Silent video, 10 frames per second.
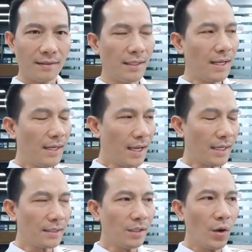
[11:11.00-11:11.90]
Thì đấy là
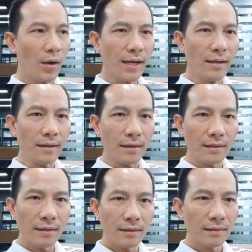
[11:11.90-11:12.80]
cái thứ lo lắng ở
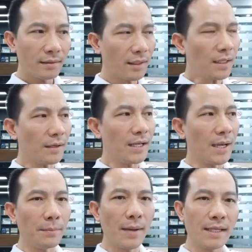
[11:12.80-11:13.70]
cái thời
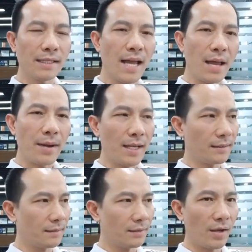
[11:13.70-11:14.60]
điểm mà hiện tại bạn
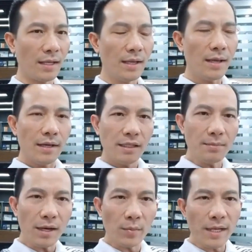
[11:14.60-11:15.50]
lo lắng.
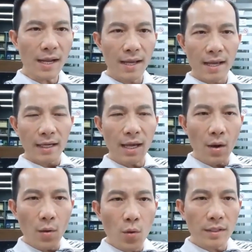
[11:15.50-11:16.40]
Nhưng bạn có biết là cái
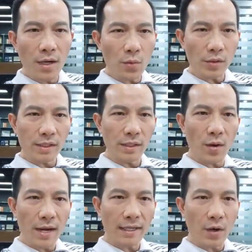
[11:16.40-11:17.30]
nguồn gốc của sự
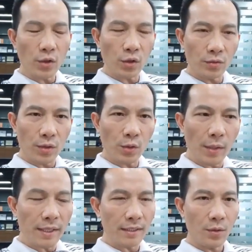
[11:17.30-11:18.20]
lo lắng đó nó
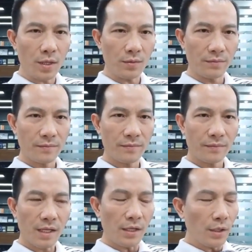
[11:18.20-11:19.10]
xuất hiện từ đâu không?
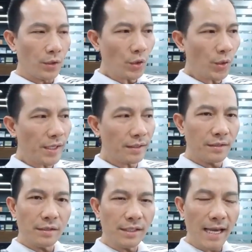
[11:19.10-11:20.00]
Nó xuất hiện
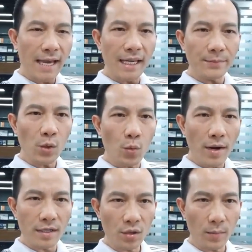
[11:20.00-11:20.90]
từ những trải nghiệm trong
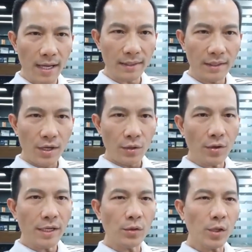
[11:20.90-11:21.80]
quá khứ của bạn.
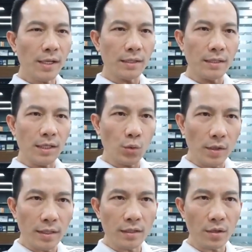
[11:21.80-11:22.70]
Có khi nó xuất hiện từ cái
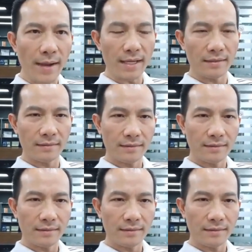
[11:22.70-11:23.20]
tuổi thơ của bạn.